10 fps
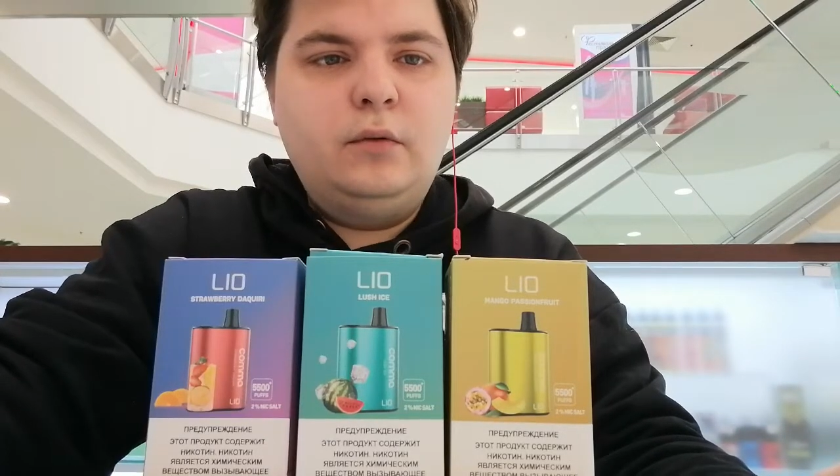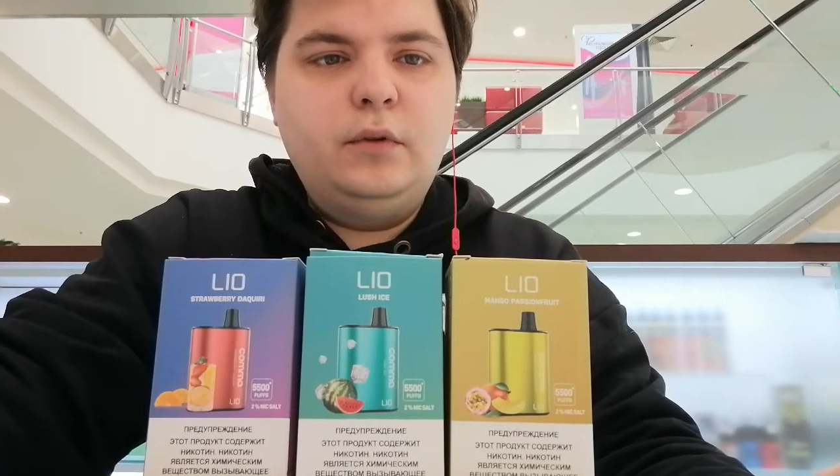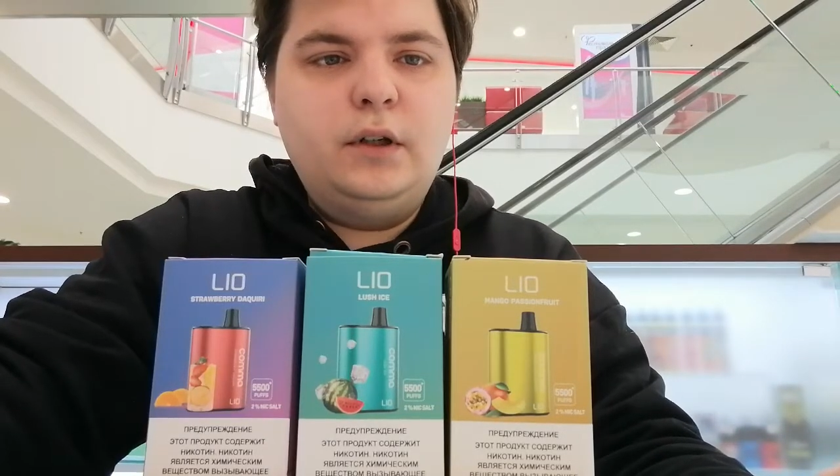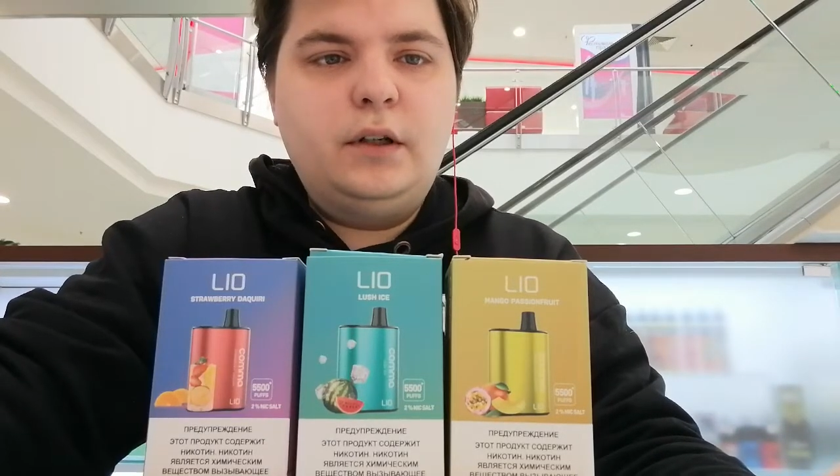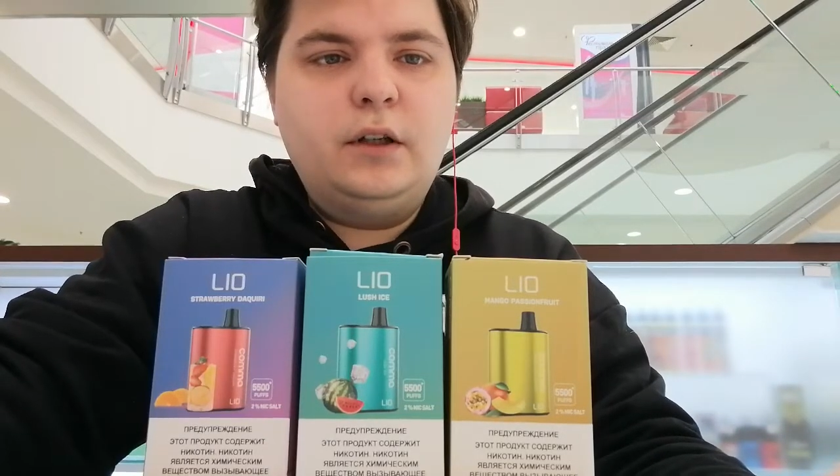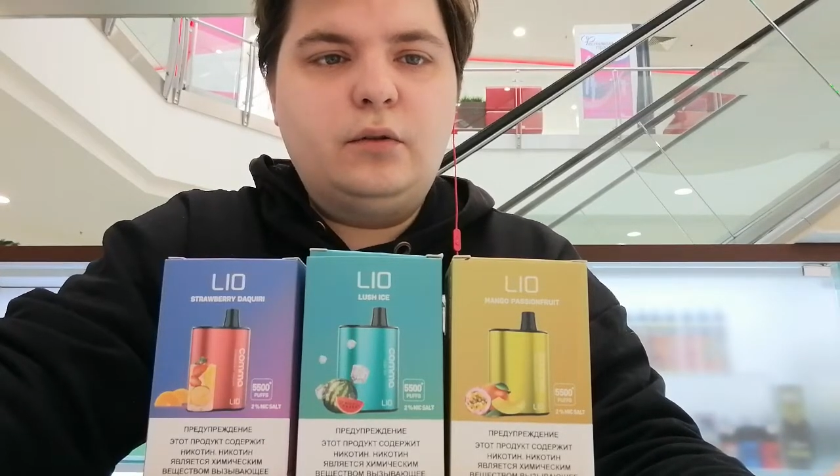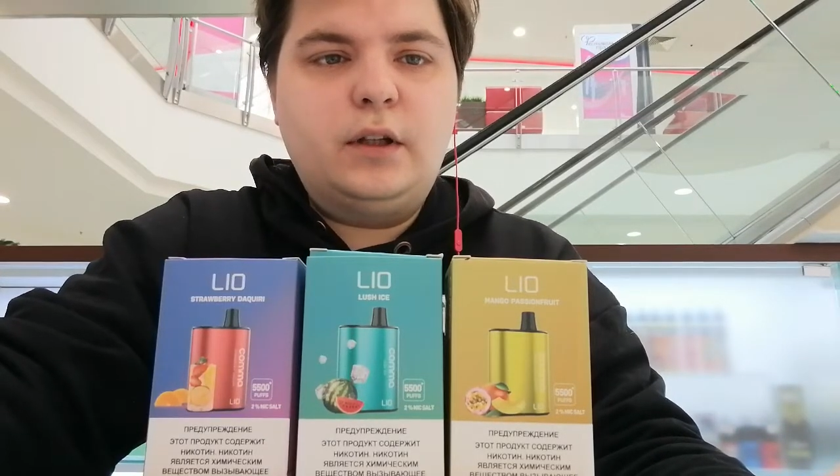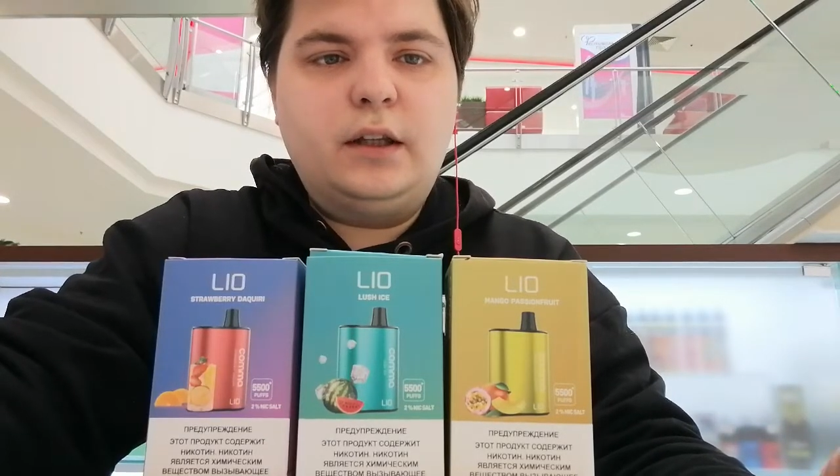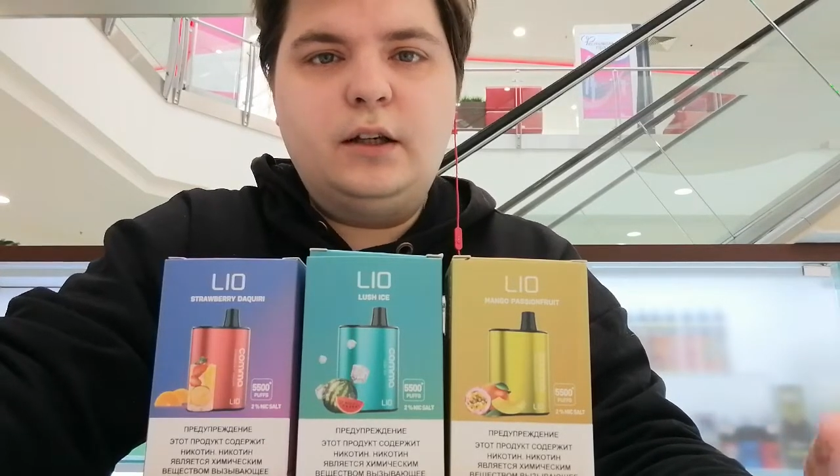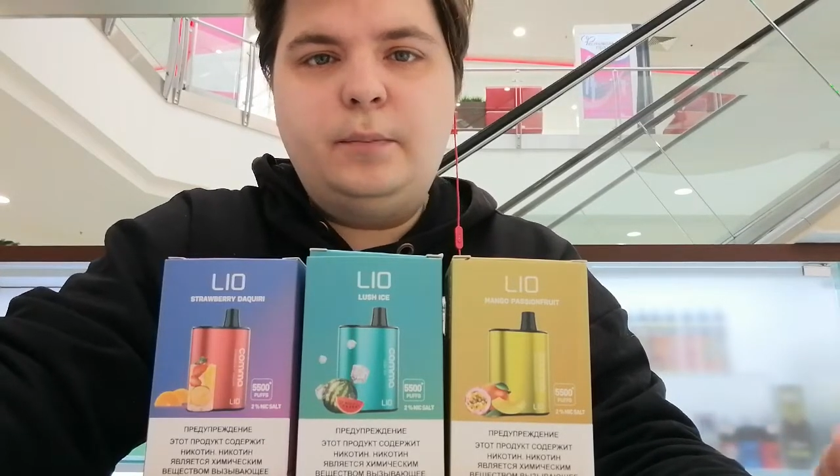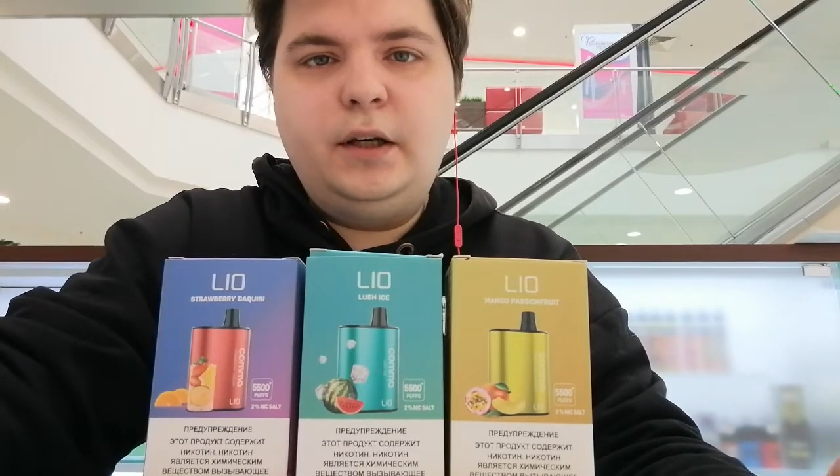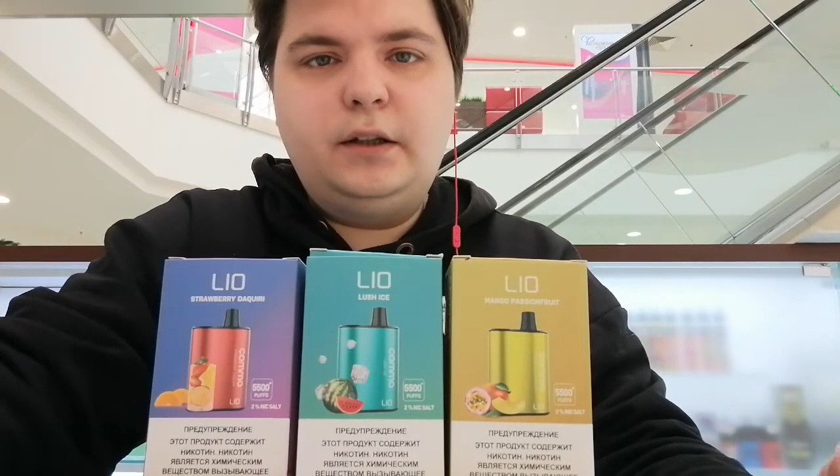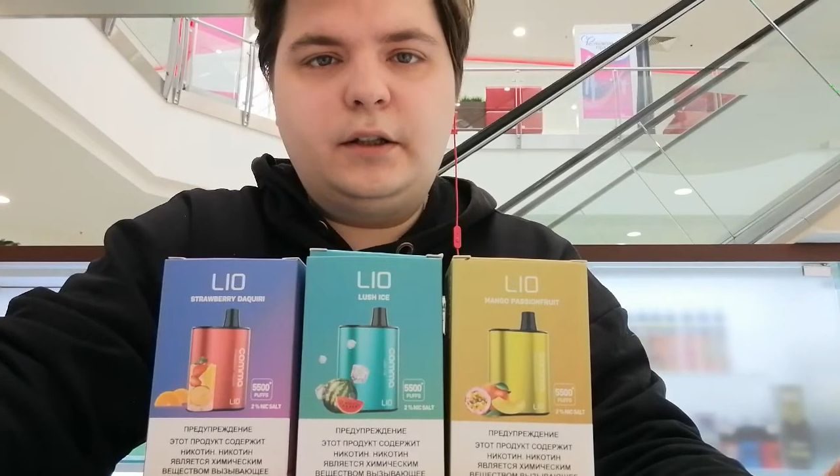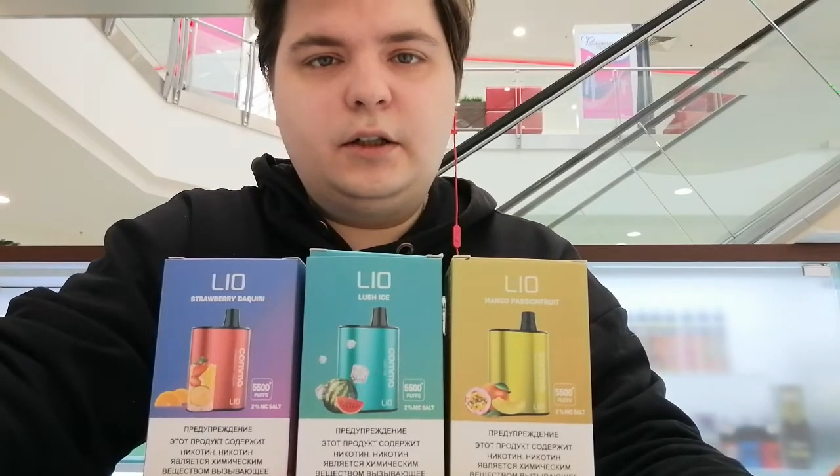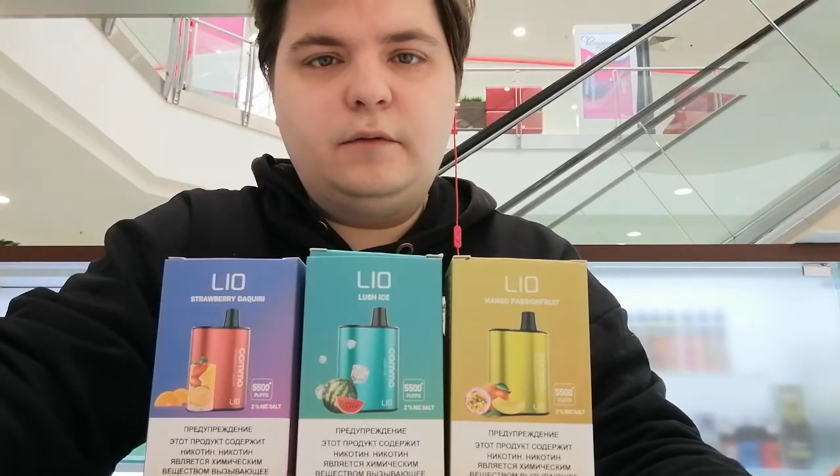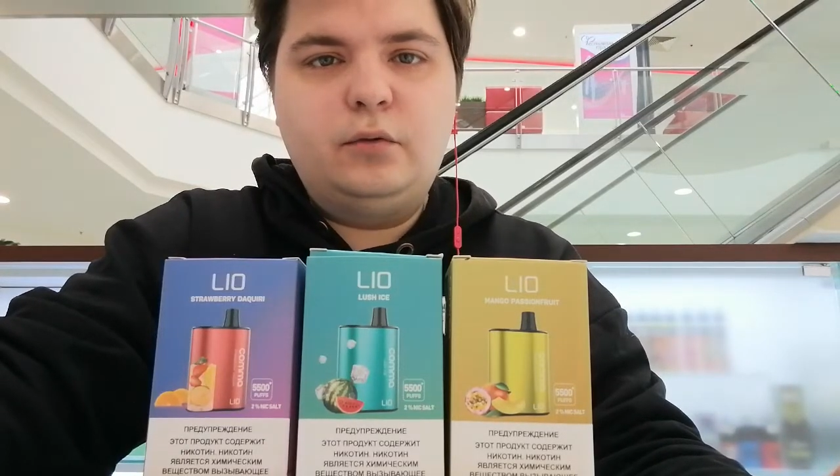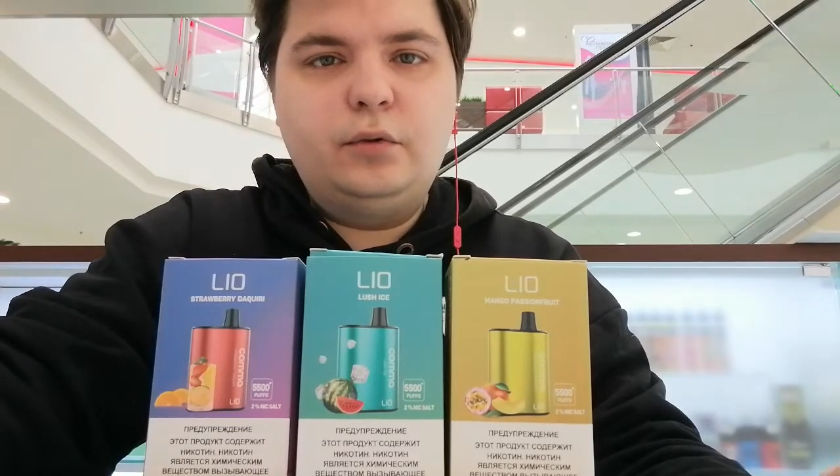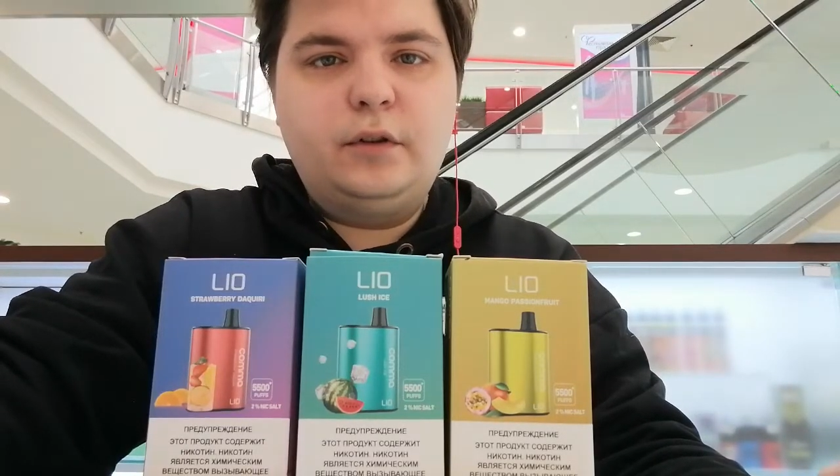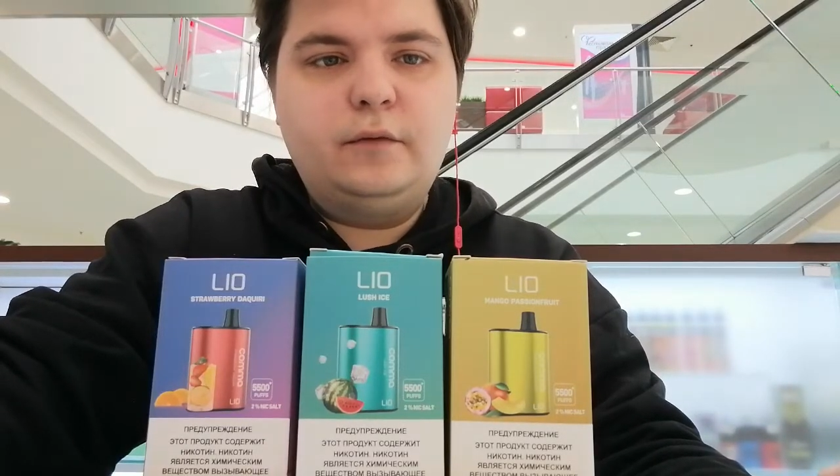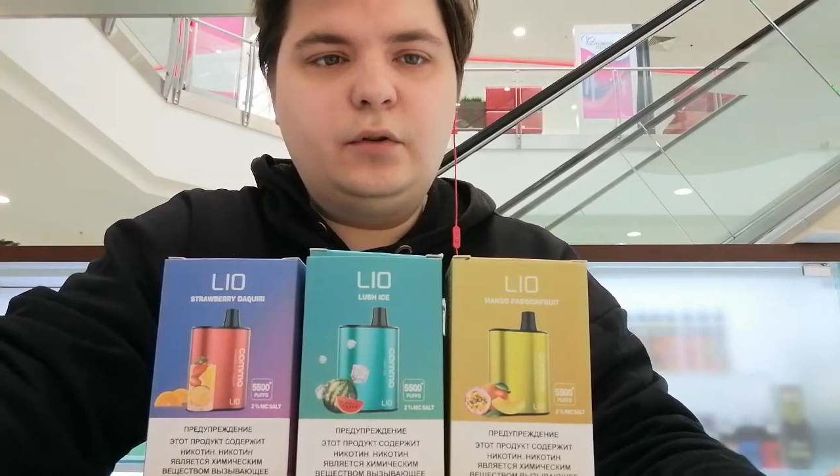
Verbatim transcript: у них нету таких приторных вкусов.